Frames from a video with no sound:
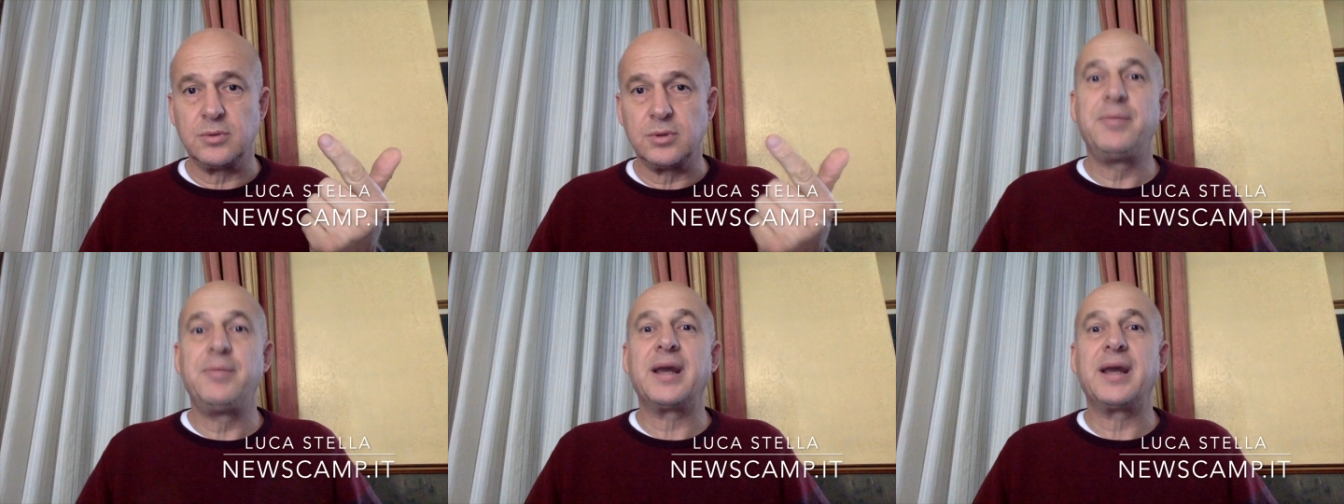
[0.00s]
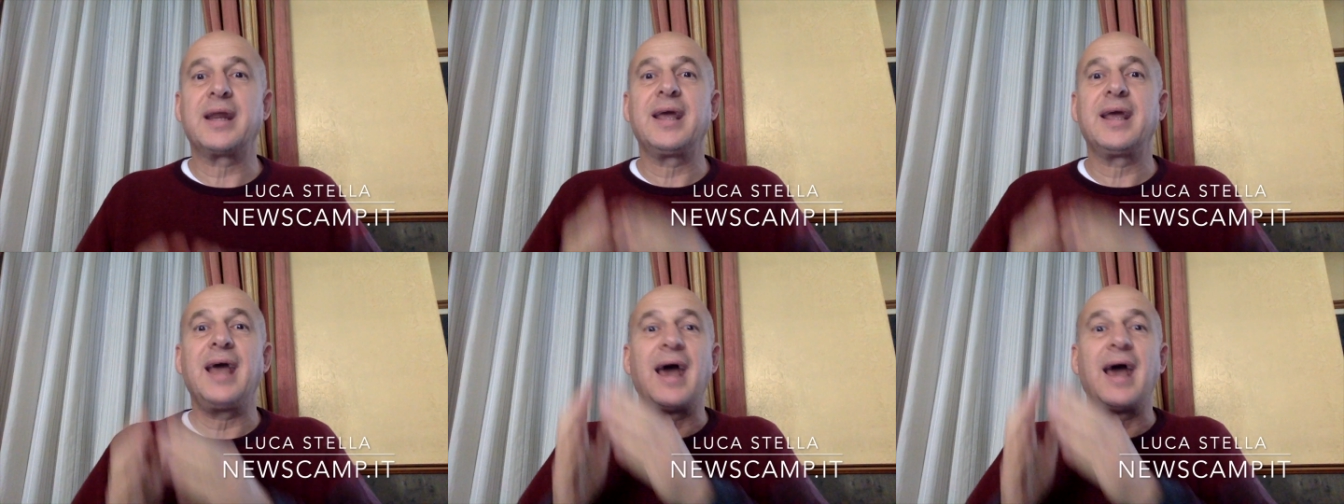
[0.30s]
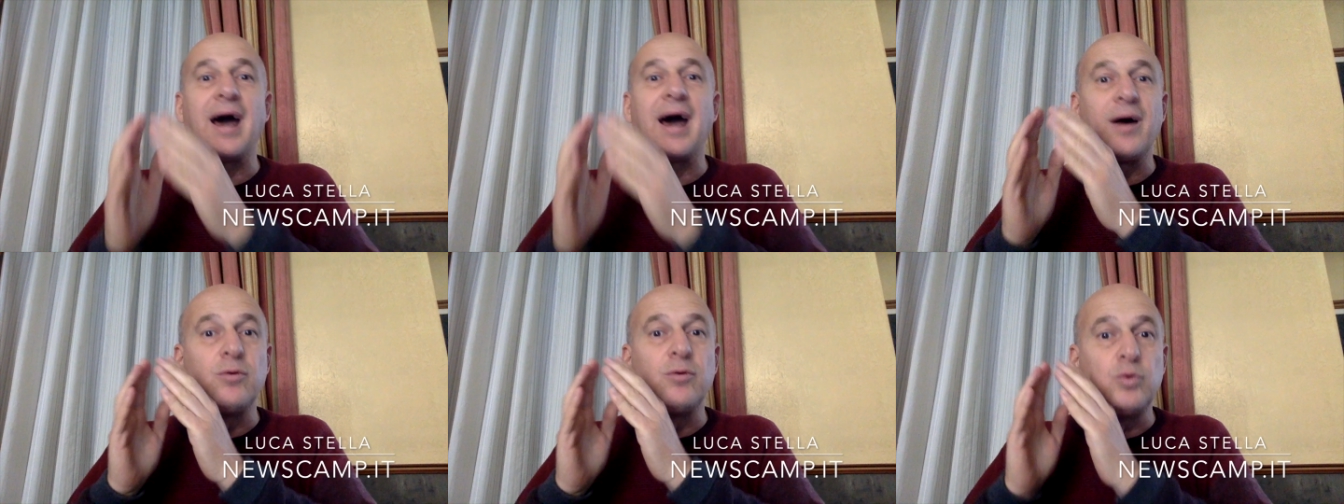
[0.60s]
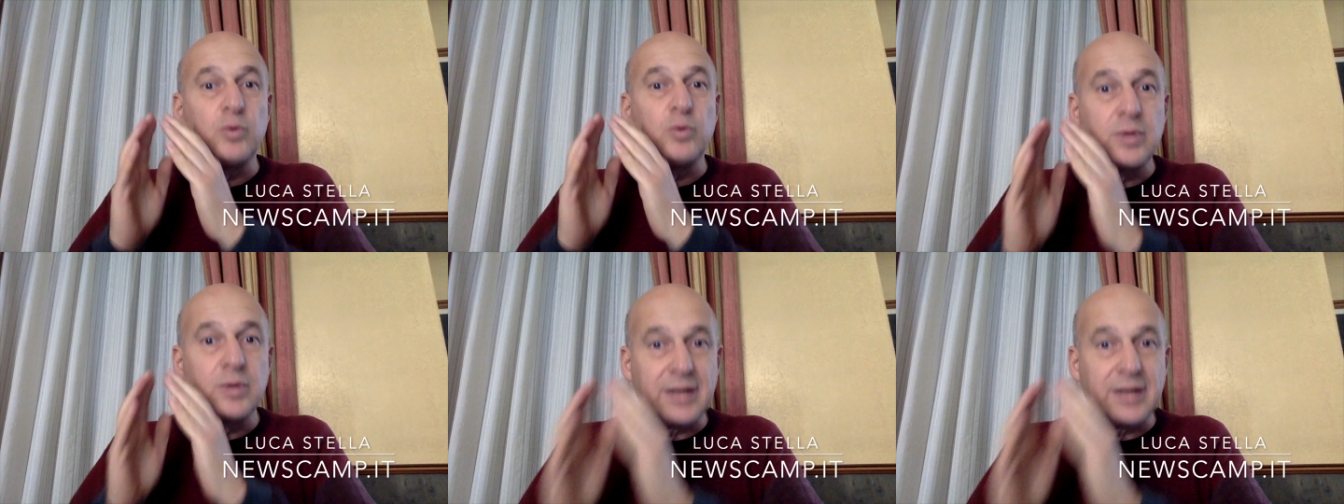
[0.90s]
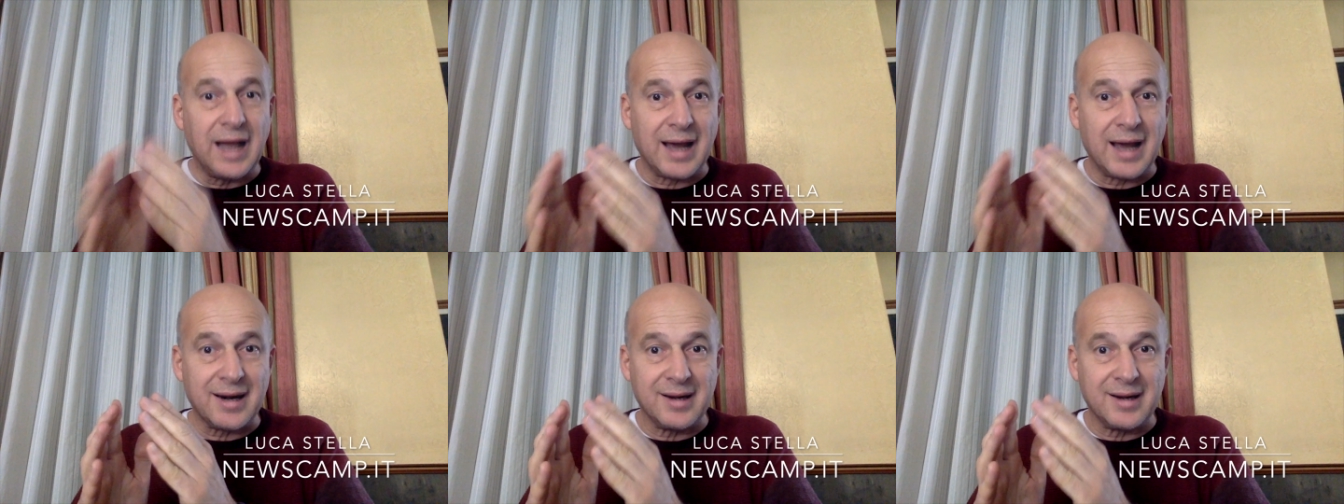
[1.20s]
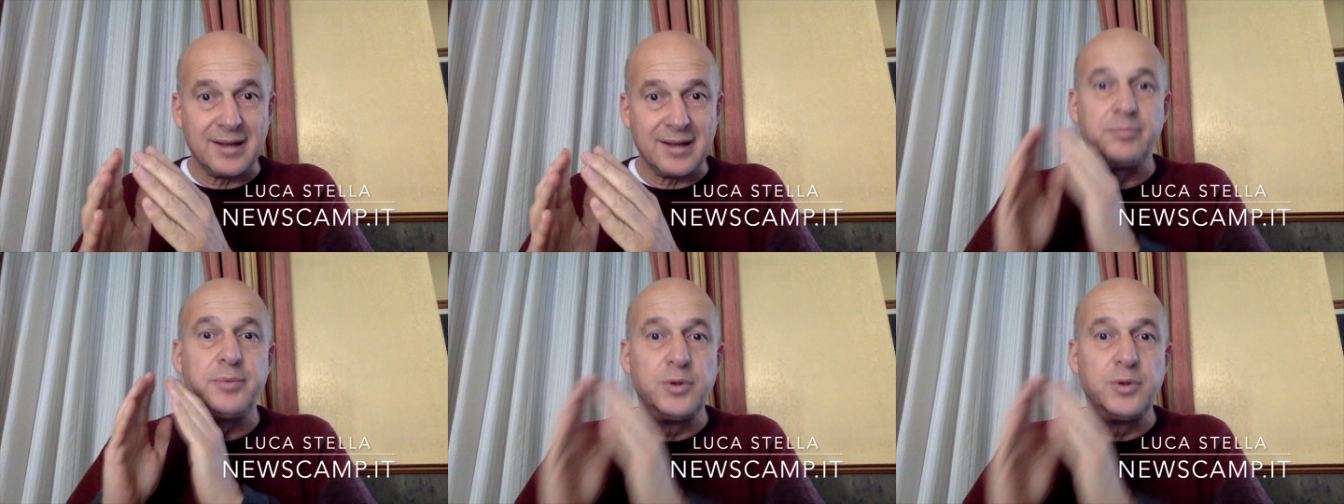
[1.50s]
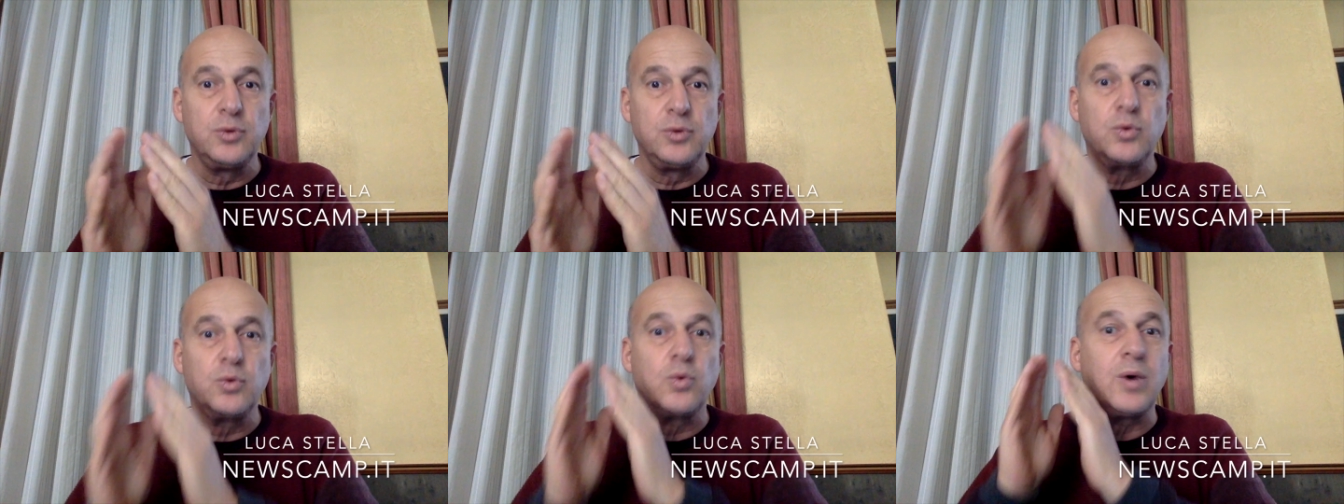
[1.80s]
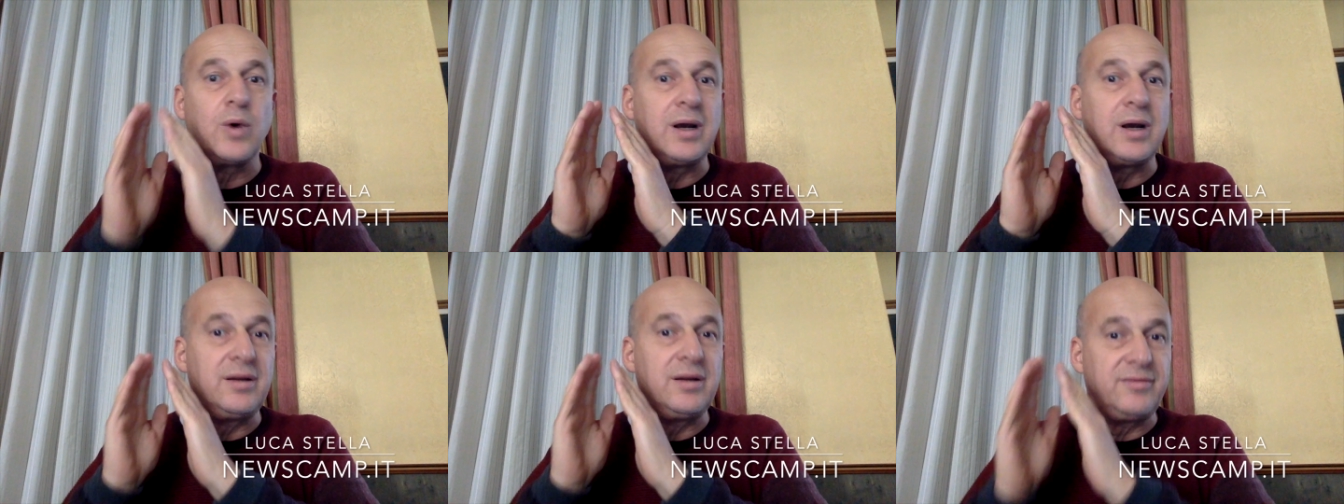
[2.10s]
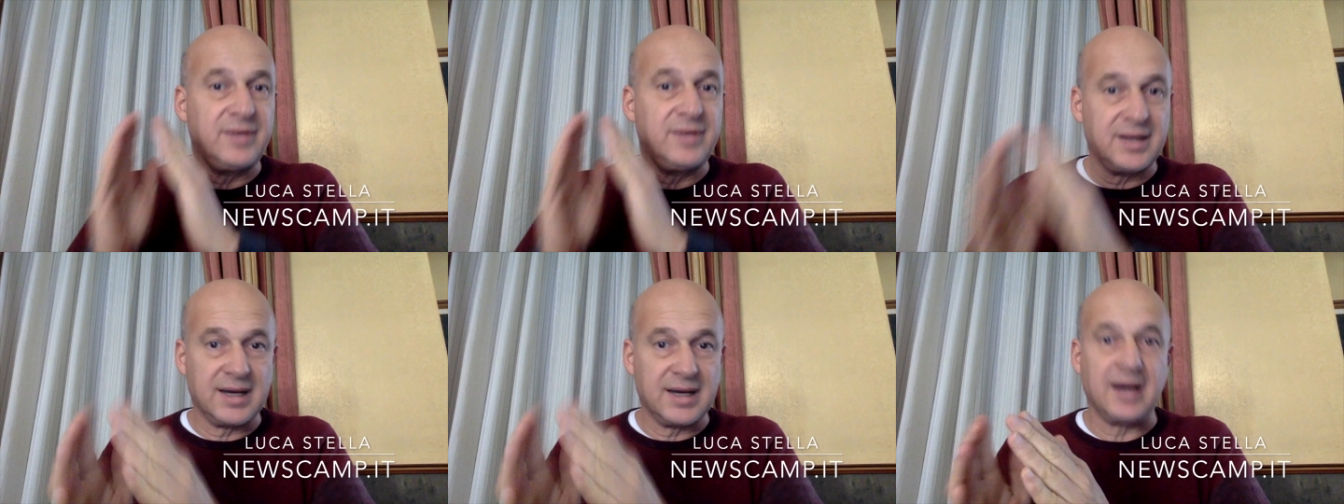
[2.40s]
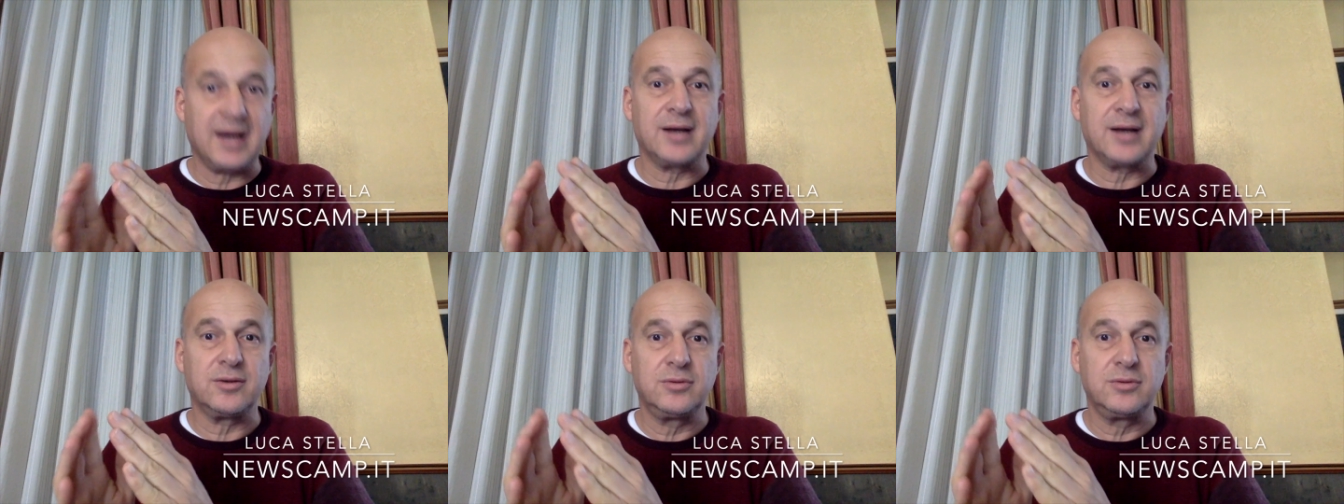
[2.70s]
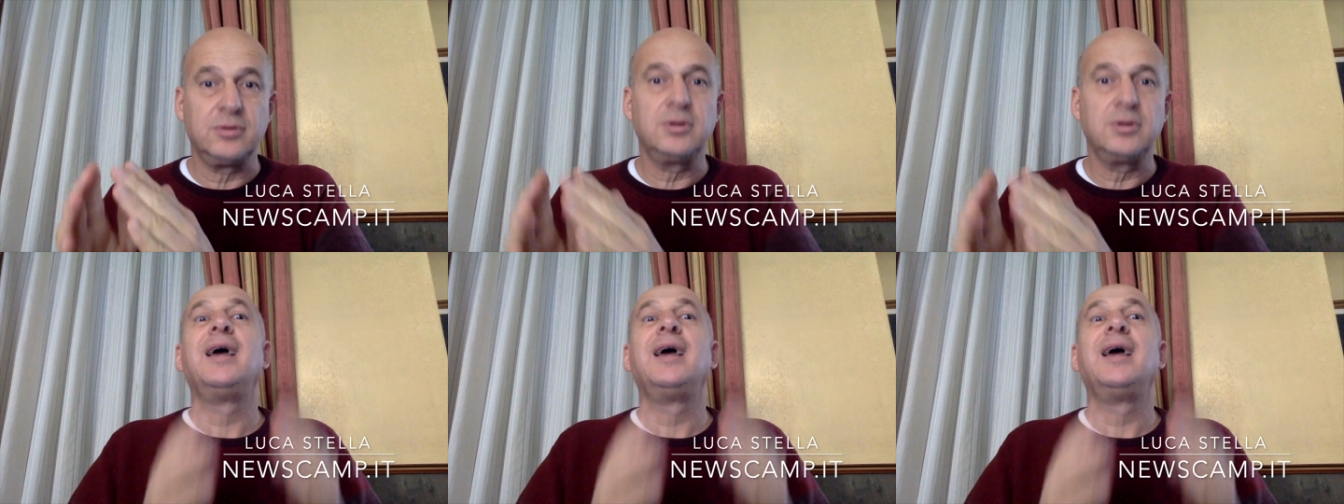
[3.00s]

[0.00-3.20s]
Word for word: perché ha un target più qualificato